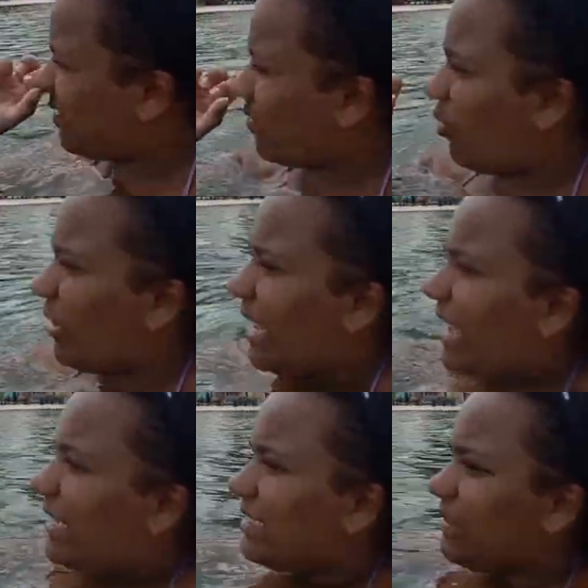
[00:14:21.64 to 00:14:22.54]

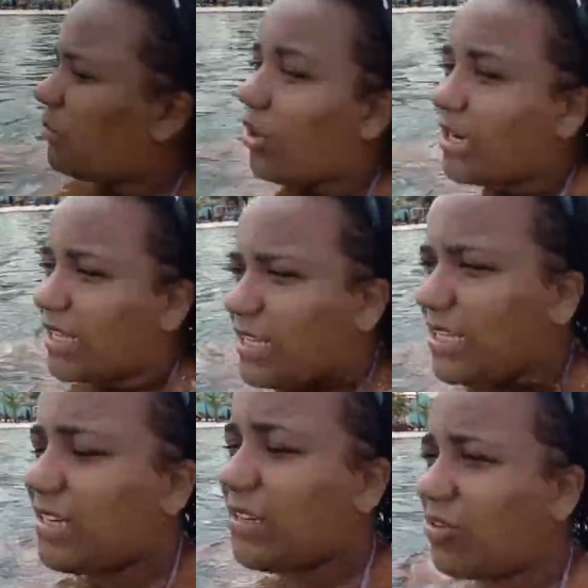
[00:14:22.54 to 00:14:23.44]
conhece, mora
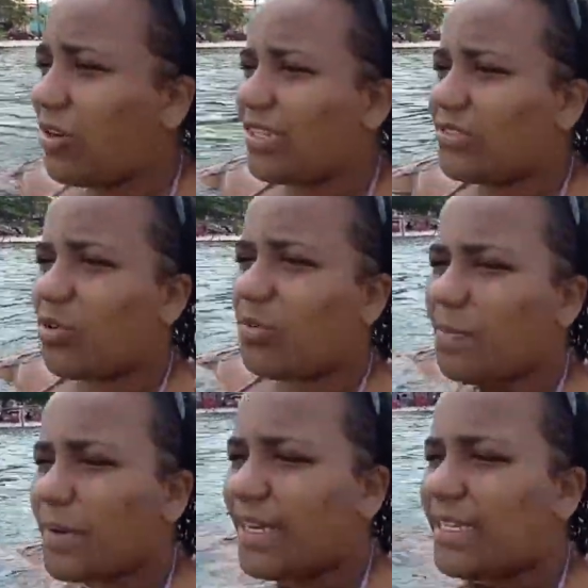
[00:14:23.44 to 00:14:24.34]
aqui, conhece como
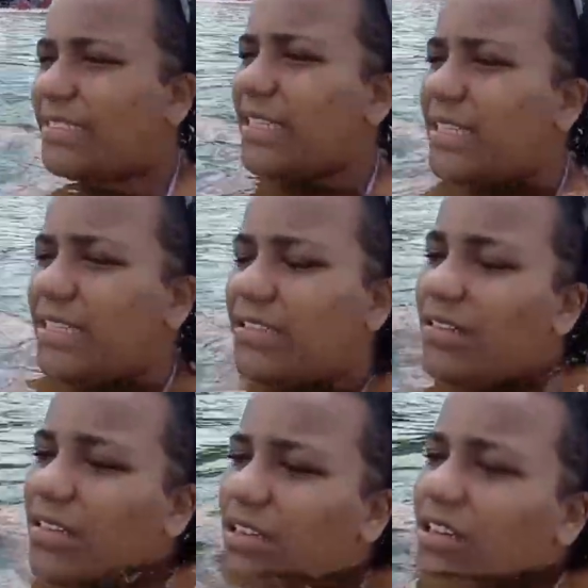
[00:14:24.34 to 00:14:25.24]
Praia Salina.
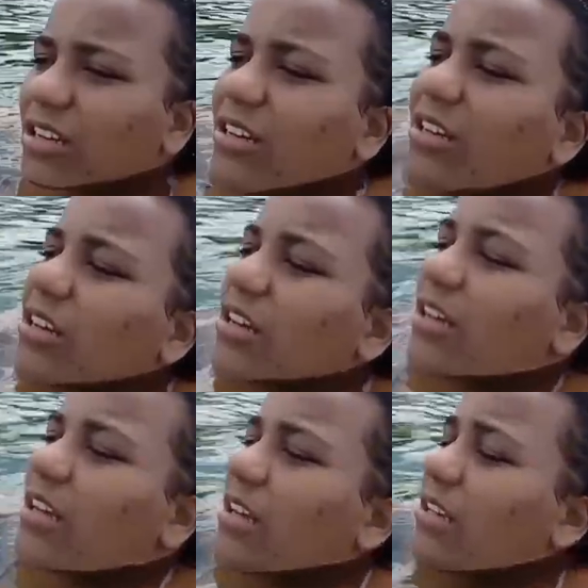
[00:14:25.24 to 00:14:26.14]

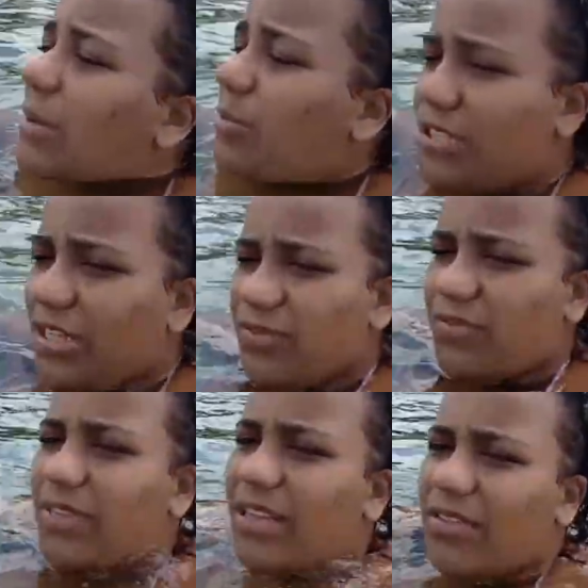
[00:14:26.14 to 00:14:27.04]
Depois da,
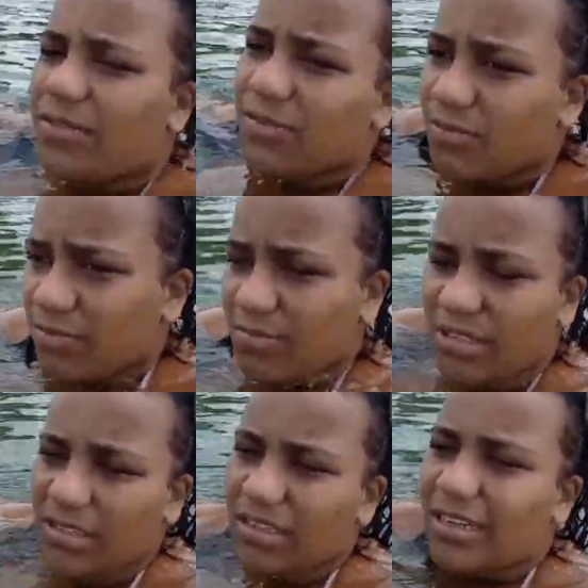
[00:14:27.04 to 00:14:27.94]
da
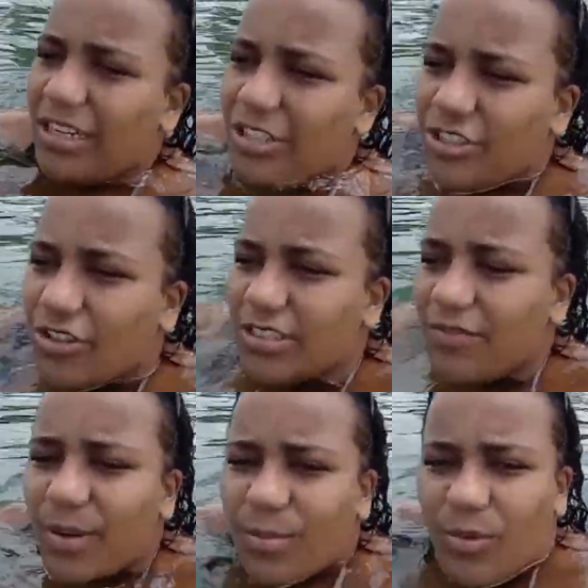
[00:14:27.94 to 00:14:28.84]
tanta grandiosa
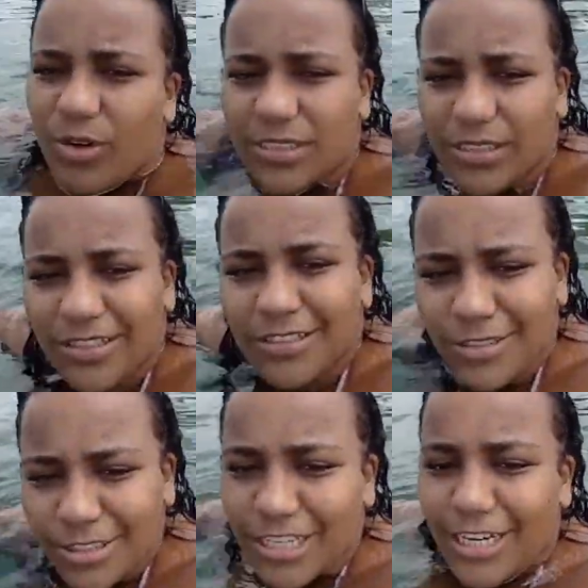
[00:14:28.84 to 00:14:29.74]
famosa,
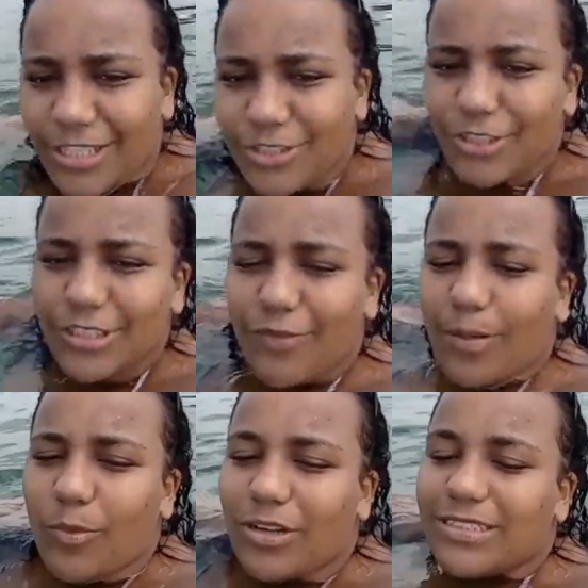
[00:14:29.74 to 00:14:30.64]
está grandiosa e
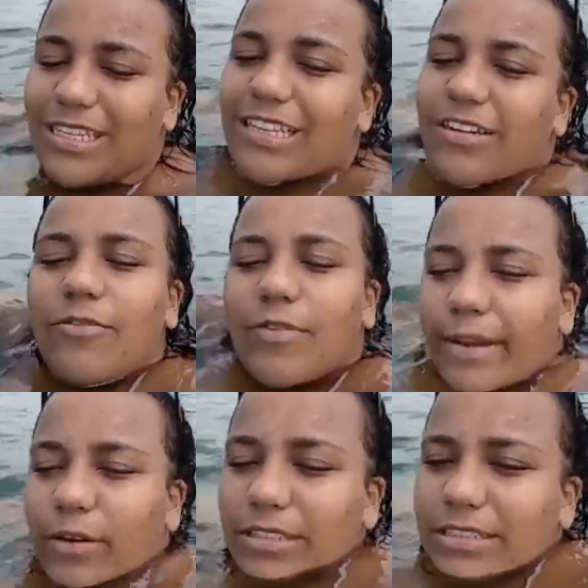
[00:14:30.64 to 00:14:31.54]
famosa, ela veio
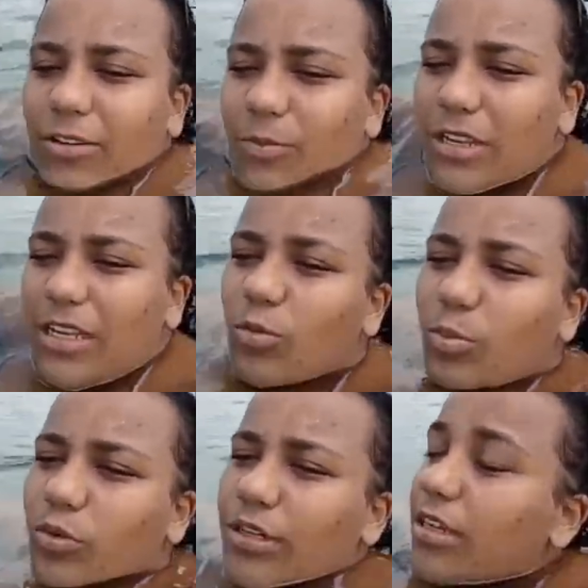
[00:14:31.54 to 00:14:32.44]
conhecer como Ilha do
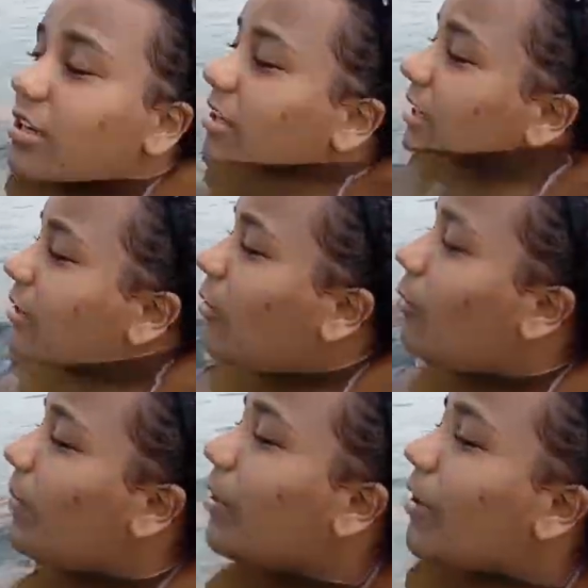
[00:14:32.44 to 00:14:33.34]
Boi. Ou
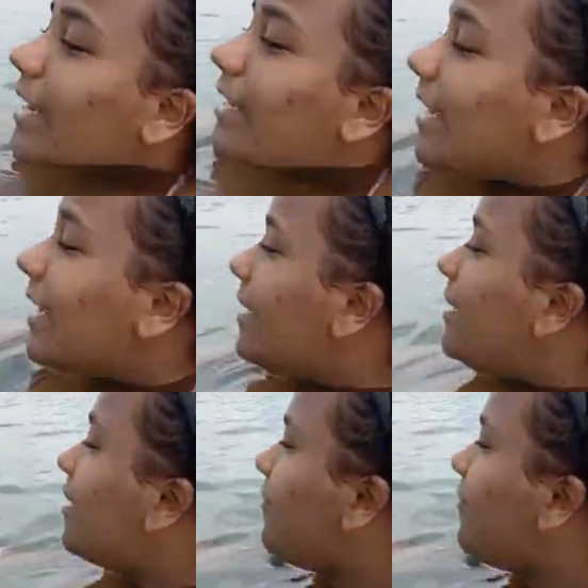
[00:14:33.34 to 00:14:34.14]
melhor, a ilha que a Anitta